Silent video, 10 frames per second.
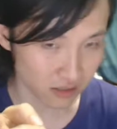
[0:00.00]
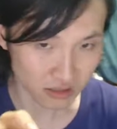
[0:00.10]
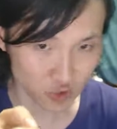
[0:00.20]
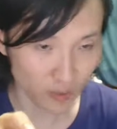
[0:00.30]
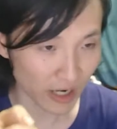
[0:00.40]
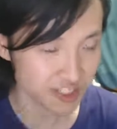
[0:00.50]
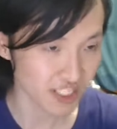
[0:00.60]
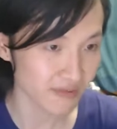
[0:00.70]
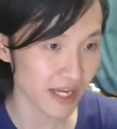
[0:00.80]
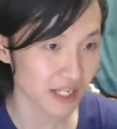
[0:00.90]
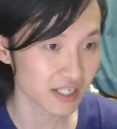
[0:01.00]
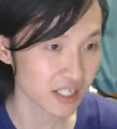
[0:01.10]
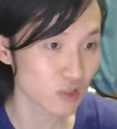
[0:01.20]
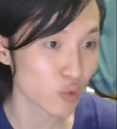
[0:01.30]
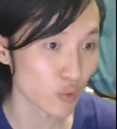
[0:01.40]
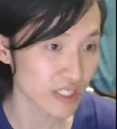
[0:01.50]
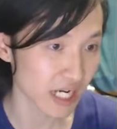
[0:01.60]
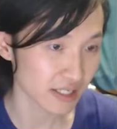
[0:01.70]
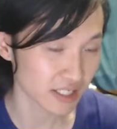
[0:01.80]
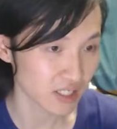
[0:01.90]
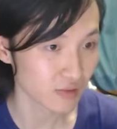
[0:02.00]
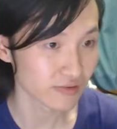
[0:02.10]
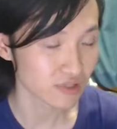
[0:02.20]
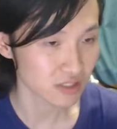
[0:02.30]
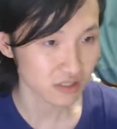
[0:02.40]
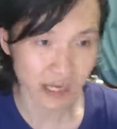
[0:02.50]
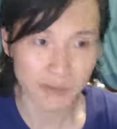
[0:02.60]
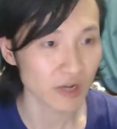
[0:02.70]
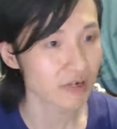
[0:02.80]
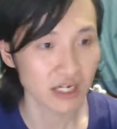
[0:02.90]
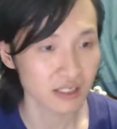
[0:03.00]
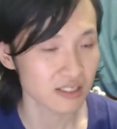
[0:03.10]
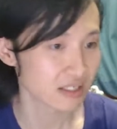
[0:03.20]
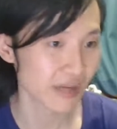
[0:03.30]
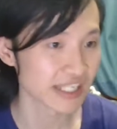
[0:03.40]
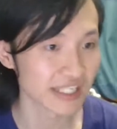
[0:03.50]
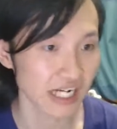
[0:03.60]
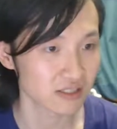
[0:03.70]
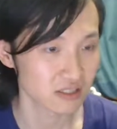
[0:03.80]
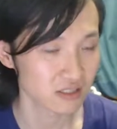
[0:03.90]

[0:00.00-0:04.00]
坐标系里面的一个图像、一个图示，它没有任何的思辨价值，